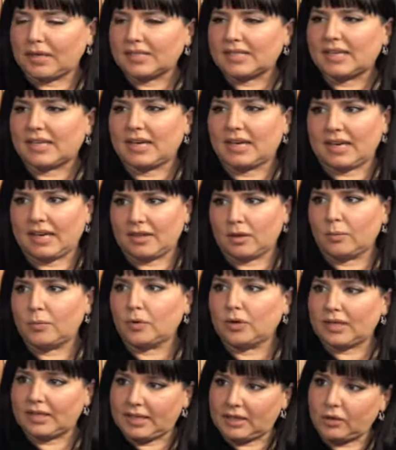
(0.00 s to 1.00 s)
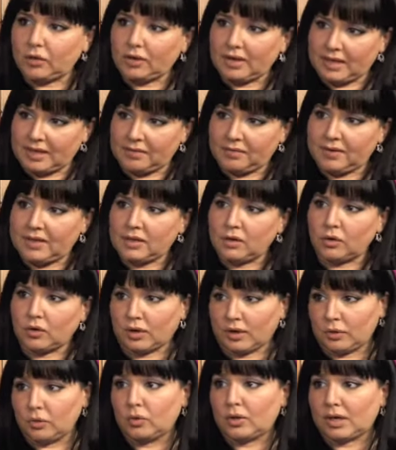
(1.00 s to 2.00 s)
ser que quede un poquitico heavy o
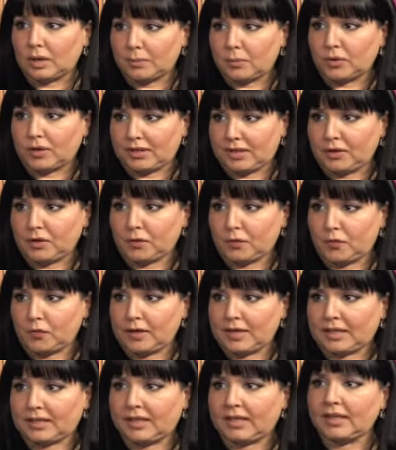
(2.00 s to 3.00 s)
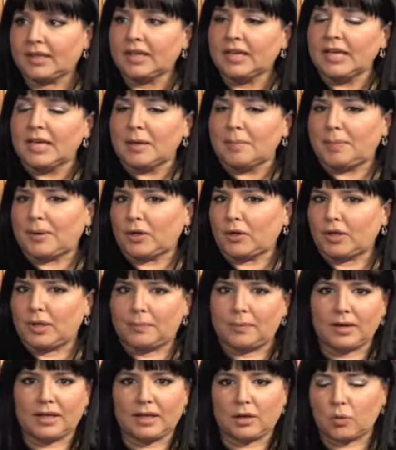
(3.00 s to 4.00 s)
que luzca un poquitico fuerte, pero
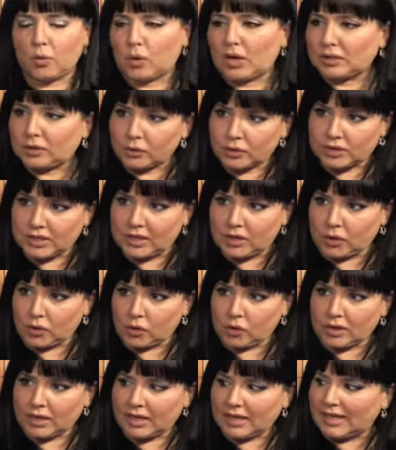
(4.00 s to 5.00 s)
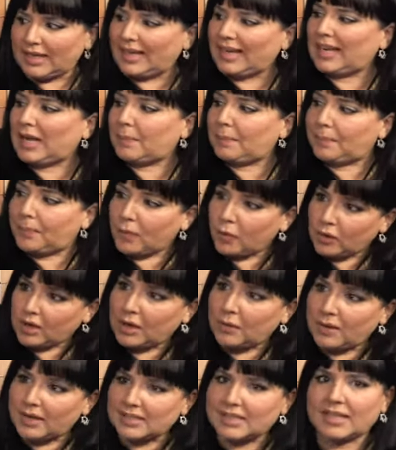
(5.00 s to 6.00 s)
después de cuatro o cinco horas es las pocas
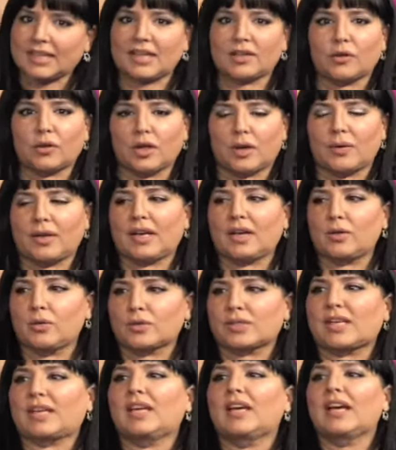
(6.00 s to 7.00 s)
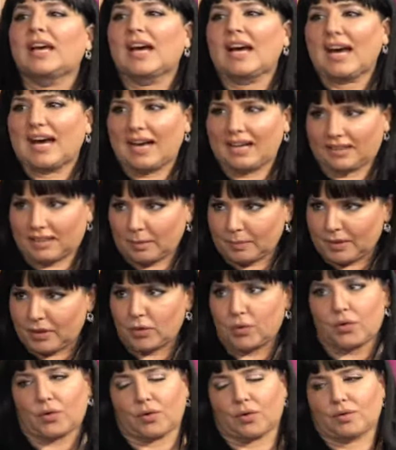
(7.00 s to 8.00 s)
bases que todavía luce hasta
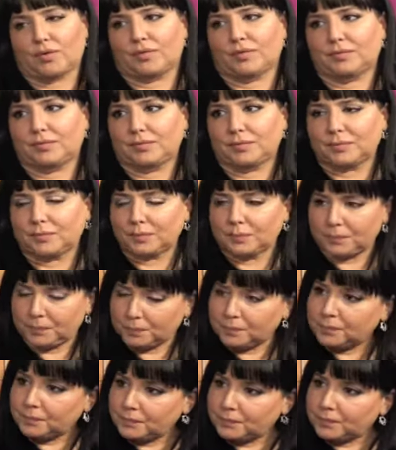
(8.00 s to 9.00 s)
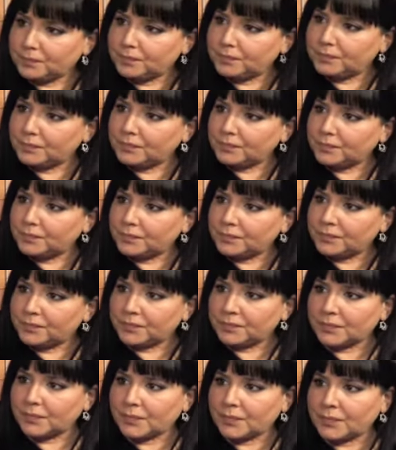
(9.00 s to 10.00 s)
mejor. Y Ali, cuéntame, ¿qué más
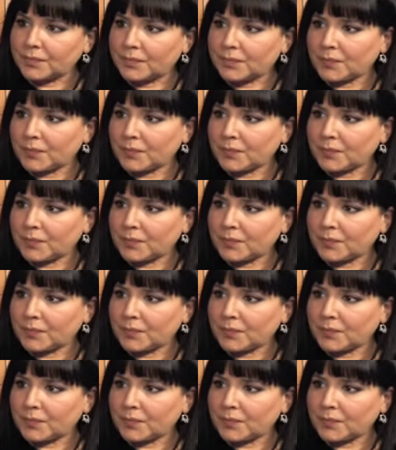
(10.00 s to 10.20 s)
tienes?